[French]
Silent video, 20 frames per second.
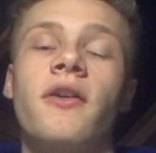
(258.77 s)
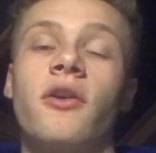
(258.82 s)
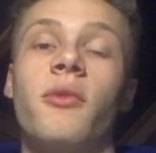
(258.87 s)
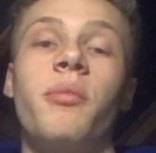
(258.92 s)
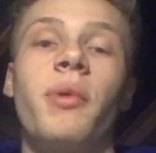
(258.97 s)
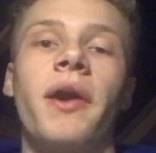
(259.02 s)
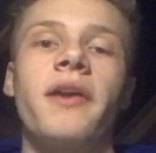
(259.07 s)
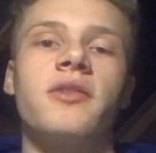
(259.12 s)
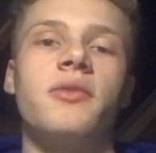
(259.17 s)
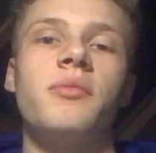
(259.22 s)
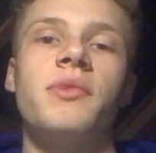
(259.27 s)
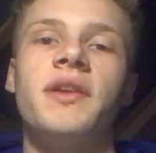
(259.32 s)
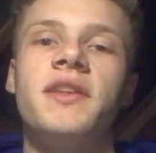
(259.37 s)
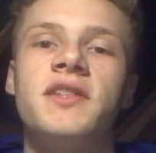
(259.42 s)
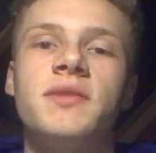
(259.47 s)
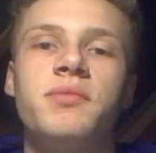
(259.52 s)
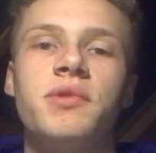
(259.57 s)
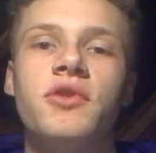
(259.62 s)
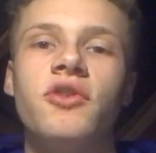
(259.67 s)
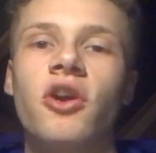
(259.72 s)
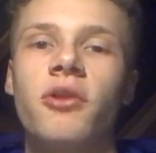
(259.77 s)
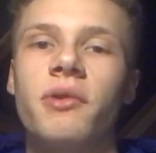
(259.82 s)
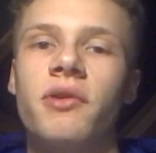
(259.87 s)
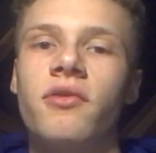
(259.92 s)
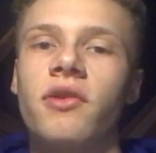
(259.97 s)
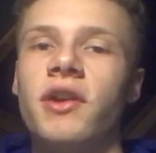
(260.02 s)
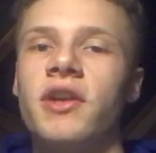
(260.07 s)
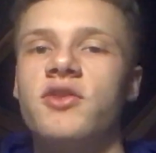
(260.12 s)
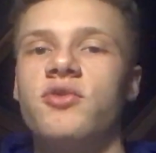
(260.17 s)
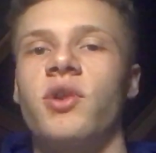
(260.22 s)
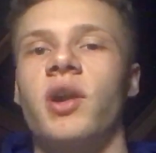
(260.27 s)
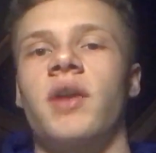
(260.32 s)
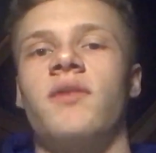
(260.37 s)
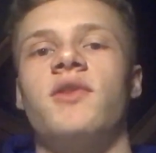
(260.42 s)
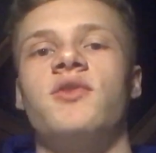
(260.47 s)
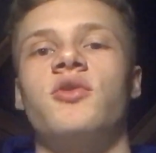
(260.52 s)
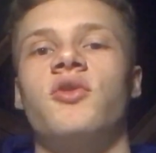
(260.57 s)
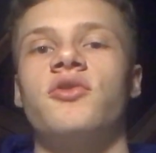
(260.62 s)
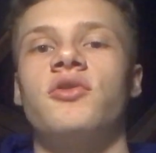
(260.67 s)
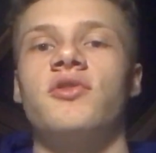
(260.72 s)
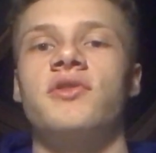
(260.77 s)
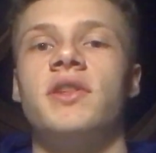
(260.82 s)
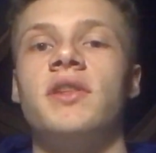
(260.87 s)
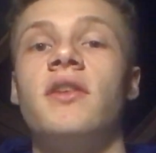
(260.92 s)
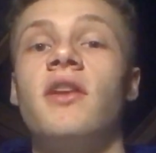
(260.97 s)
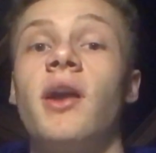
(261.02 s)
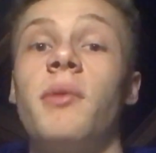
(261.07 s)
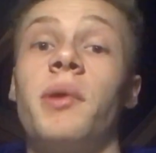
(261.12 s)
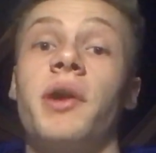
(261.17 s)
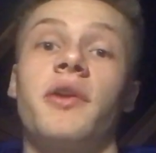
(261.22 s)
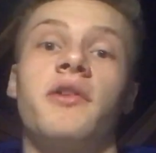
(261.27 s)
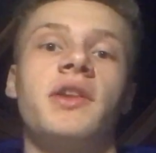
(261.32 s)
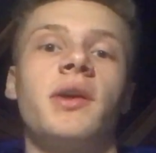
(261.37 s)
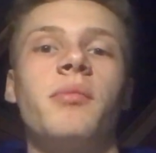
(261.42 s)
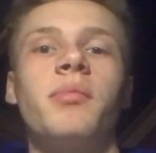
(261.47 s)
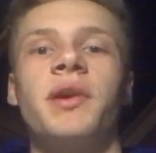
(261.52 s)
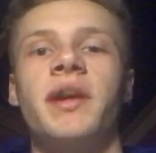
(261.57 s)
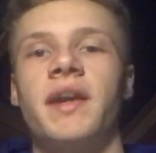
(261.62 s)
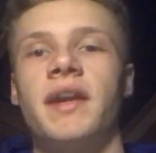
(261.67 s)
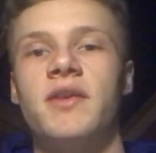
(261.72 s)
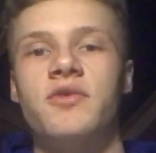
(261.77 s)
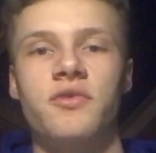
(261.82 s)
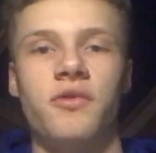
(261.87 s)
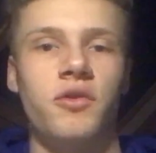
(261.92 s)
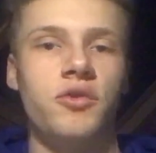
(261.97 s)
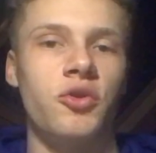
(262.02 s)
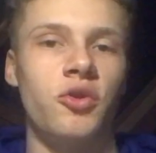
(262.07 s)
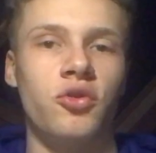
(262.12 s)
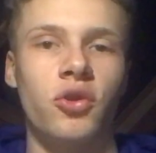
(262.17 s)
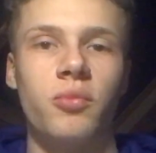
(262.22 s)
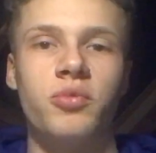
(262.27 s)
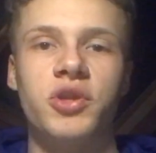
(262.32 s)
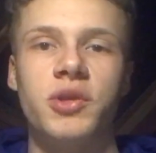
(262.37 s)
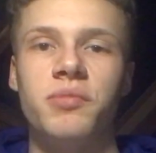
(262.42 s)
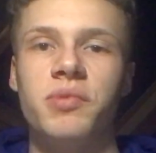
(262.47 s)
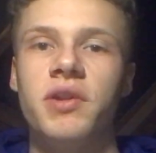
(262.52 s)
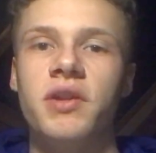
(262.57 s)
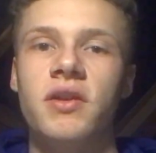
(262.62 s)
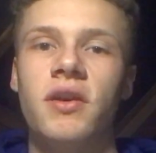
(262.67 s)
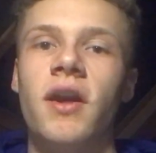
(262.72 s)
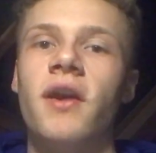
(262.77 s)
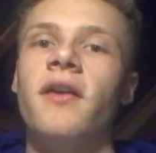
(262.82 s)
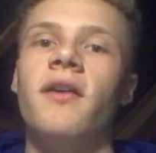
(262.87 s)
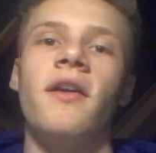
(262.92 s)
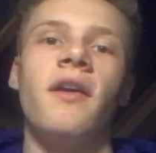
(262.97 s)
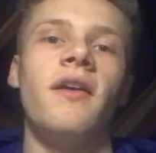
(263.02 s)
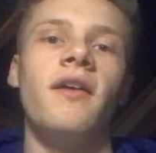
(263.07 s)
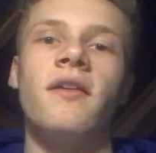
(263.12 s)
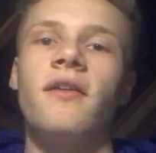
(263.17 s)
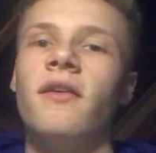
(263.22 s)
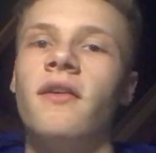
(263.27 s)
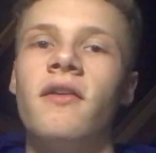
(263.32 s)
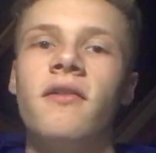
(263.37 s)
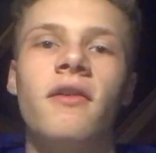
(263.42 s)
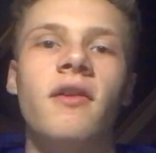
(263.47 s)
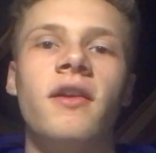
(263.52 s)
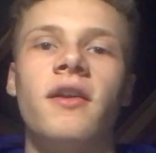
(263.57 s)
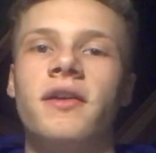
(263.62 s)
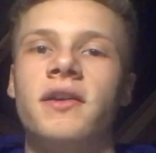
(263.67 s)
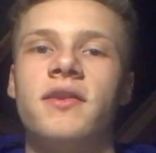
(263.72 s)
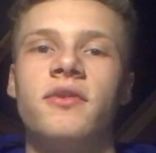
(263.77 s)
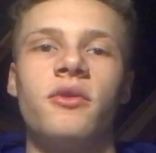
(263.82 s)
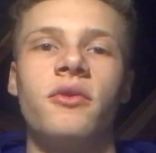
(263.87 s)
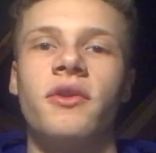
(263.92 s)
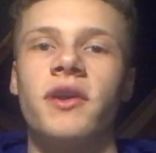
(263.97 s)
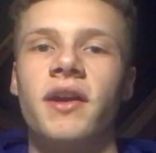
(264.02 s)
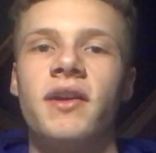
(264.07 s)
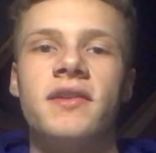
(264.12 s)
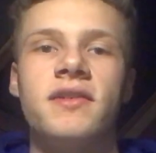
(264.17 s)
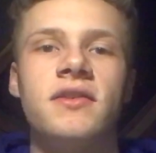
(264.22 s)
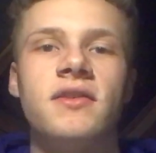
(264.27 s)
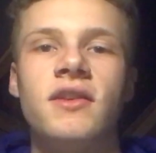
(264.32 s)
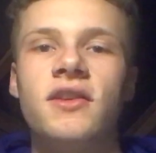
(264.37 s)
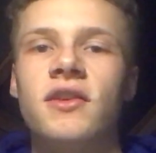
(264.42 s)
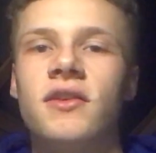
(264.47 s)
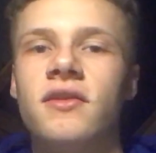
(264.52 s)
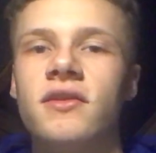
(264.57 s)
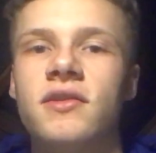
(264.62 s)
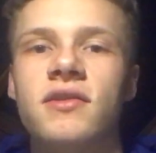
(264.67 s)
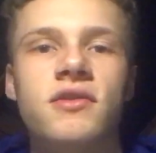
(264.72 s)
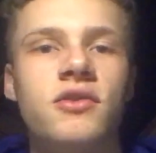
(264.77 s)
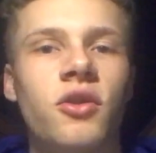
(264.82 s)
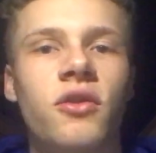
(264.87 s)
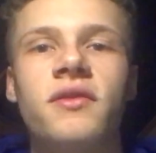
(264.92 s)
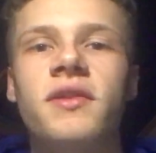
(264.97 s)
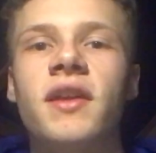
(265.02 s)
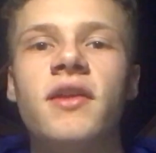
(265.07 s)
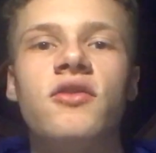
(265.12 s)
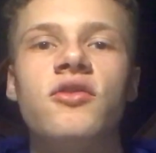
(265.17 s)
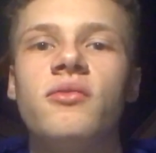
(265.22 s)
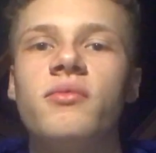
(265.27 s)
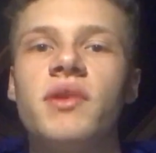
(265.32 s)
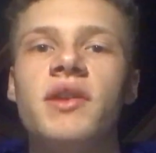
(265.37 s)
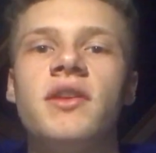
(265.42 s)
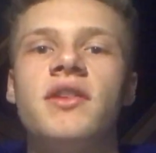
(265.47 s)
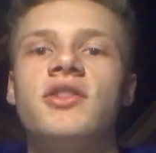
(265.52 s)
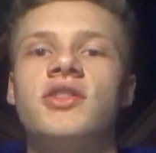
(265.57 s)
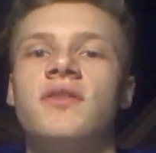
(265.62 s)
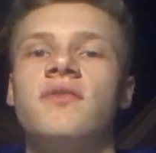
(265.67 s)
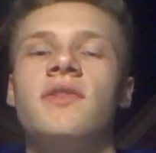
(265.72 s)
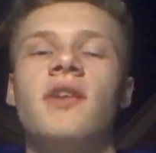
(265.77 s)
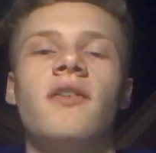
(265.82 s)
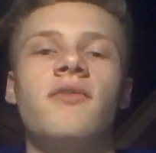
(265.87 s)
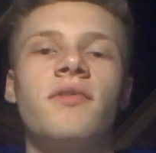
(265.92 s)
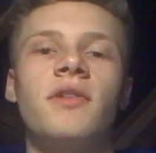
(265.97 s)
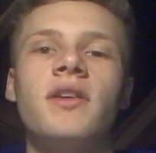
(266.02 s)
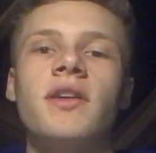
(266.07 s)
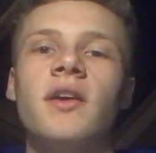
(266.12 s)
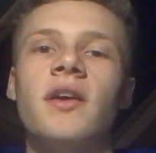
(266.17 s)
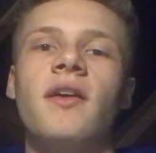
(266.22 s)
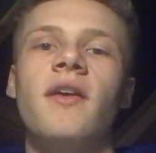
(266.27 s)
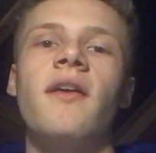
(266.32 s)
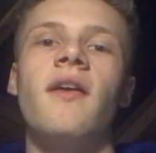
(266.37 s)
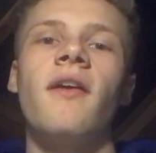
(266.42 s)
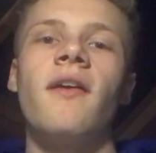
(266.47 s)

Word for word: Comme par exemple l'end spinner, ben voilà, ils sont arrivés sur ce site-là. Après, il y en a plein qui les ont vendus en dropshipping et euh, voilà, qui ont réalisé des centaines de milliers de chiffres d'affaires.